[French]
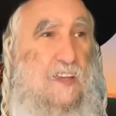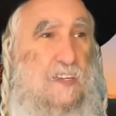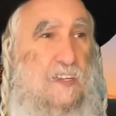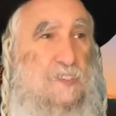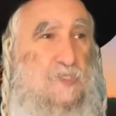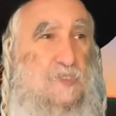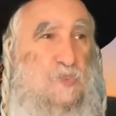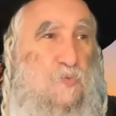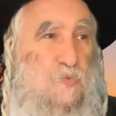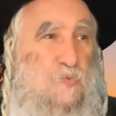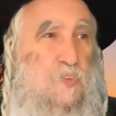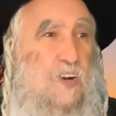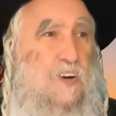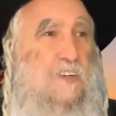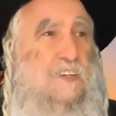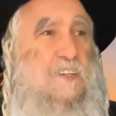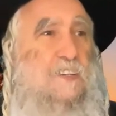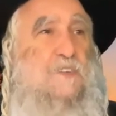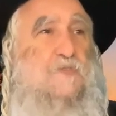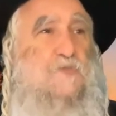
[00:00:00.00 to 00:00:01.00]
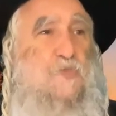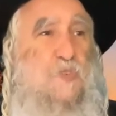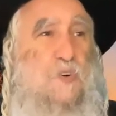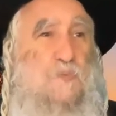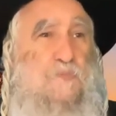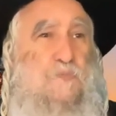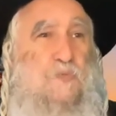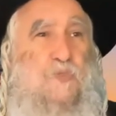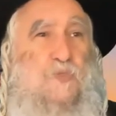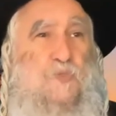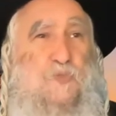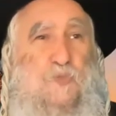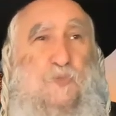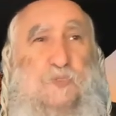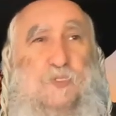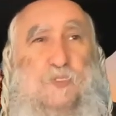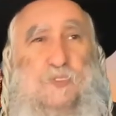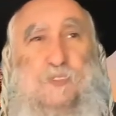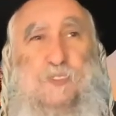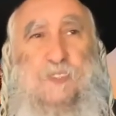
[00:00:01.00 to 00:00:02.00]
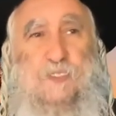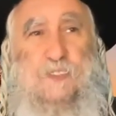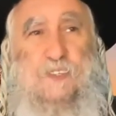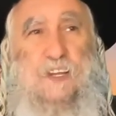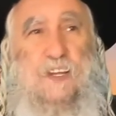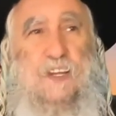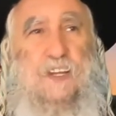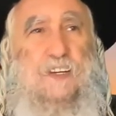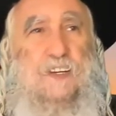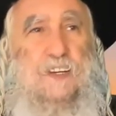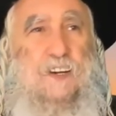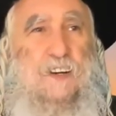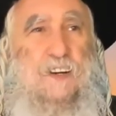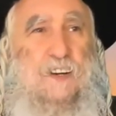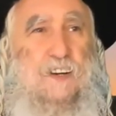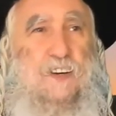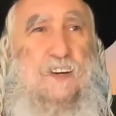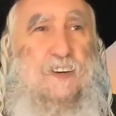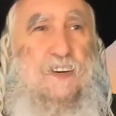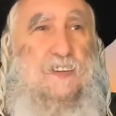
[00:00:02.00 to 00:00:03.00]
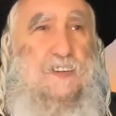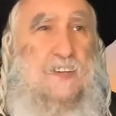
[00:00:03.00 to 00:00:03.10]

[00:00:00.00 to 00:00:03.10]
ils se trouvent dans les niveaux les plus hauts, de, en,